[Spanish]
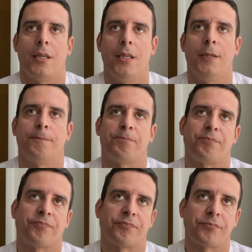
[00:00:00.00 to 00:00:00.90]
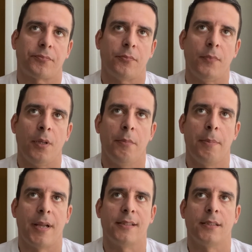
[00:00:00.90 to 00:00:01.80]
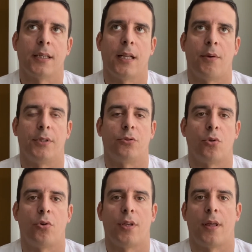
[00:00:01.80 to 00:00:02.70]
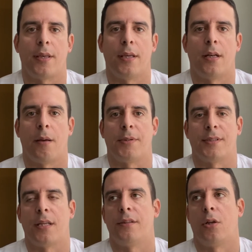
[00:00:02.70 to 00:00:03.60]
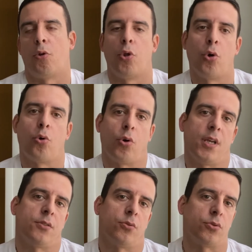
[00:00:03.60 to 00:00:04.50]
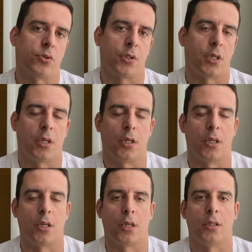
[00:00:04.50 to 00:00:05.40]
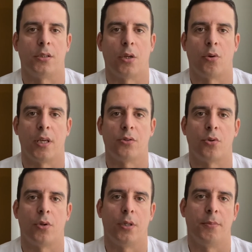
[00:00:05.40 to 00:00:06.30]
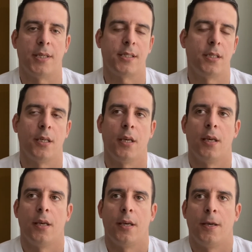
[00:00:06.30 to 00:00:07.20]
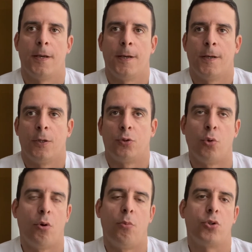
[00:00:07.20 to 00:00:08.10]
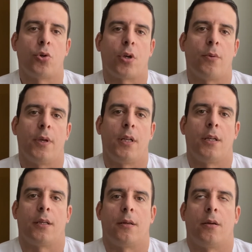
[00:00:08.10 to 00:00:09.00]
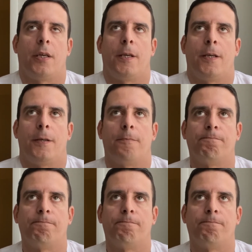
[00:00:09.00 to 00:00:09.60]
Y me parece que la victoria de ayer, a pesar de los dos golazos que, hicieron Enzo y Messi, tuvo mucho que ver eh,